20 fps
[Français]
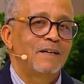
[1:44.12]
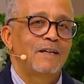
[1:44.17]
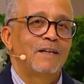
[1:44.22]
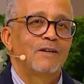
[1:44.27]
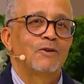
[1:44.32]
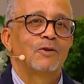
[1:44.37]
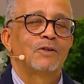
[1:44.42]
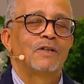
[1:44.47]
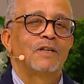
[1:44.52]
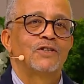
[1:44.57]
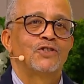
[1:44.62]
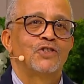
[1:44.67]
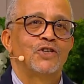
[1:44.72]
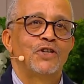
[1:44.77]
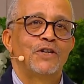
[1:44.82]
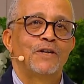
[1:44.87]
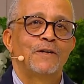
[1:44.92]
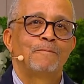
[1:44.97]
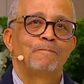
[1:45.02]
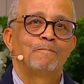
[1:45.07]
écoutez,
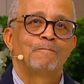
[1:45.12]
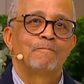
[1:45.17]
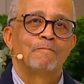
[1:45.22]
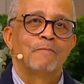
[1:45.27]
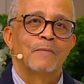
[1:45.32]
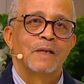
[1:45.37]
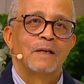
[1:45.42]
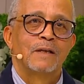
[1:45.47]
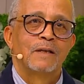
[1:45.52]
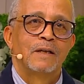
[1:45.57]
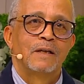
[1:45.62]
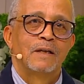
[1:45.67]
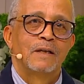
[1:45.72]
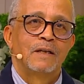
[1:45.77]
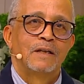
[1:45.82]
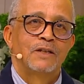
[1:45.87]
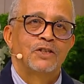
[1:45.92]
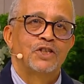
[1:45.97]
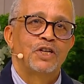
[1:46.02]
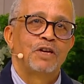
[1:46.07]

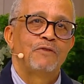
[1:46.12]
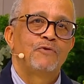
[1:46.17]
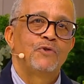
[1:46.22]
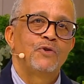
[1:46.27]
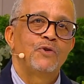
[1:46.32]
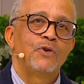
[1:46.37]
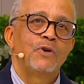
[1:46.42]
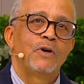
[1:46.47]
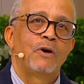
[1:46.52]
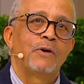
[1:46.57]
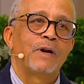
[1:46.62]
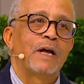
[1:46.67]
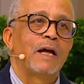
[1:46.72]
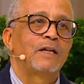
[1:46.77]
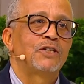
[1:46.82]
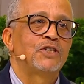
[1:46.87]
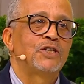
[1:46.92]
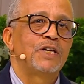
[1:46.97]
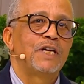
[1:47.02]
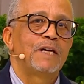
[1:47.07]
j'ai vu en
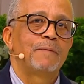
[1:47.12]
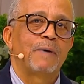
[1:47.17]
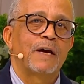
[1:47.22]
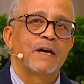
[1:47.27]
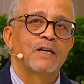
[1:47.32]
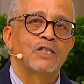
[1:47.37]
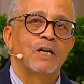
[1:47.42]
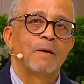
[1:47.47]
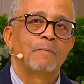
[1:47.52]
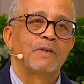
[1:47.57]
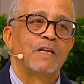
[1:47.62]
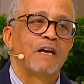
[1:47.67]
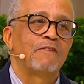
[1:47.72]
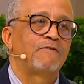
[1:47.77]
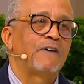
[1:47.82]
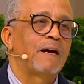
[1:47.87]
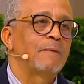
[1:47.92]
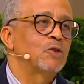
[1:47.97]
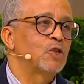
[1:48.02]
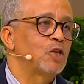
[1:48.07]
Algérie, par exemple, des
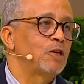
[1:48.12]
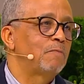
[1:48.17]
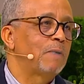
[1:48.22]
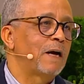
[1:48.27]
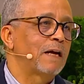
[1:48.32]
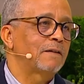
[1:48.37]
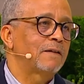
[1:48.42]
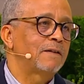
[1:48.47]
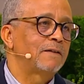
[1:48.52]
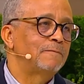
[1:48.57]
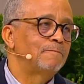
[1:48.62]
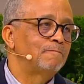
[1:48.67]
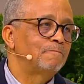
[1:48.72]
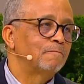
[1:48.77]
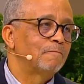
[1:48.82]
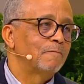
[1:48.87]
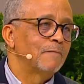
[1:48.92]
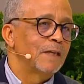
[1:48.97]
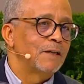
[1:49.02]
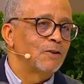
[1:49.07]
femmes se battre.
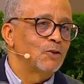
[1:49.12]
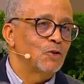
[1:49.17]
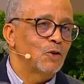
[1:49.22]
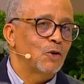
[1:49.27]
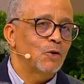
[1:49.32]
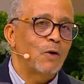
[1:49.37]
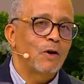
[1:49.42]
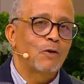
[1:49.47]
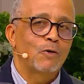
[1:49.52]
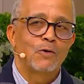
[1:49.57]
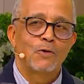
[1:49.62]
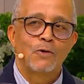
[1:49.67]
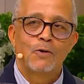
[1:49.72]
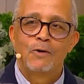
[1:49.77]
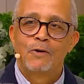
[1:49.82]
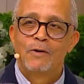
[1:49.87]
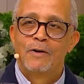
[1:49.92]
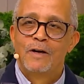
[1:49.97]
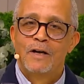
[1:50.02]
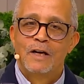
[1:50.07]
Je crois
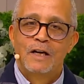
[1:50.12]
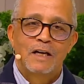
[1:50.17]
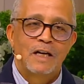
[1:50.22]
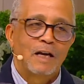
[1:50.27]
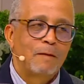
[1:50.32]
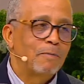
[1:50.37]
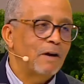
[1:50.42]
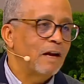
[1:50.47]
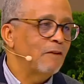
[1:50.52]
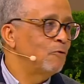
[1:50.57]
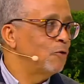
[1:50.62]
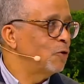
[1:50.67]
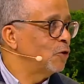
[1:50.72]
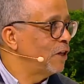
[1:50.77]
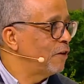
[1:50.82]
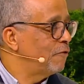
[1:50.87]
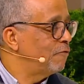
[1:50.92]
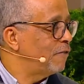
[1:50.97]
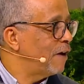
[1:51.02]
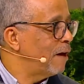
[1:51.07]
que la bravoure
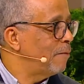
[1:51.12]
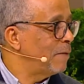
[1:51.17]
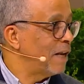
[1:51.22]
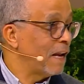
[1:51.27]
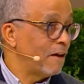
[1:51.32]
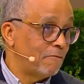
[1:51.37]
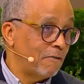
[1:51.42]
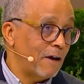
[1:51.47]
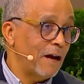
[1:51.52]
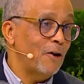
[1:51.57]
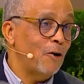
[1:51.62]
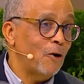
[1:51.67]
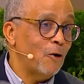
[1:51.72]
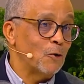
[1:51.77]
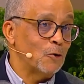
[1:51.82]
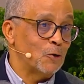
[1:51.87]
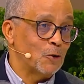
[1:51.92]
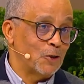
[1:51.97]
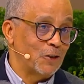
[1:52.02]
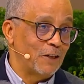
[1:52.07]
des femmes, la
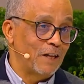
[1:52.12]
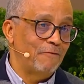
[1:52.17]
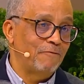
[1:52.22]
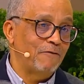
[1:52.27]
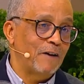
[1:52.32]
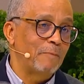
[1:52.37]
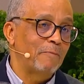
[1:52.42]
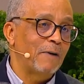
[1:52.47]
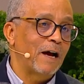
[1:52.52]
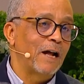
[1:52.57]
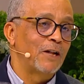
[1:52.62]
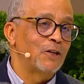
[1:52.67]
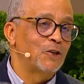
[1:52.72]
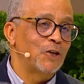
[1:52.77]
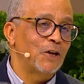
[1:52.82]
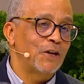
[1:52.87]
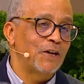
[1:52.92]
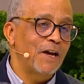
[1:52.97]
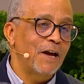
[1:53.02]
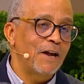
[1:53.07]
vaillance des femmes
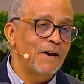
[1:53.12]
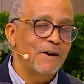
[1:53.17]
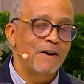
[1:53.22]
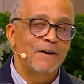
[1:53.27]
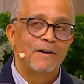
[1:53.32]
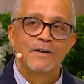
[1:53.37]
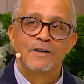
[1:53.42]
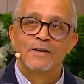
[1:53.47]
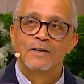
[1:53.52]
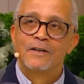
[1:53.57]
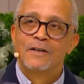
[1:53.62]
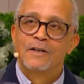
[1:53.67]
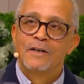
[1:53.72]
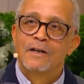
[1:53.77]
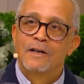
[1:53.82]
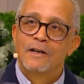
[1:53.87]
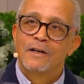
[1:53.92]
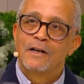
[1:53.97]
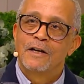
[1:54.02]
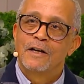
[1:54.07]
algériennes
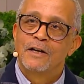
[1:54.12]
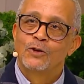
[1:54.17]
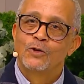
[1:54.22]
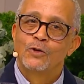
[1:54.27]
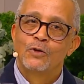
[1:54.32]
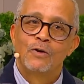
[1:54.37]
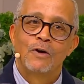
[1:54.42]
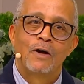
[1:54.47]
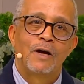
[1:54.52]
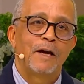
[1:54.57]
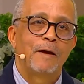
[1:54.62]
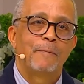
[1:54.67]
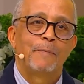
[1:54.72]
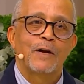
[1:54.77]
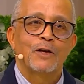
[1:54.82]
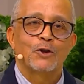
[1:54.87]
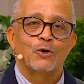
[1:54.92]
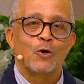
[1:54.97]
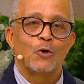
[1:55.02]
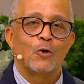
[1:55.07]
euh, est,
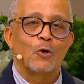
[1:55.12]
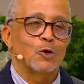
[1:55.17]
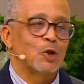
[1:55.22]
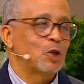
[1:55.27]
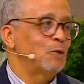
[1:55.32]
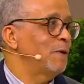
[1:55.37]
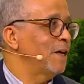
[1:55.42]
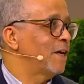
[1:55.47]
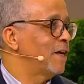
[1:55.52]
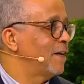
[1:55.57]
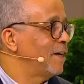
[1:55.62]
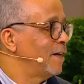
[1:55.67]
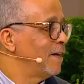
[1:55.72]
presque cosmique.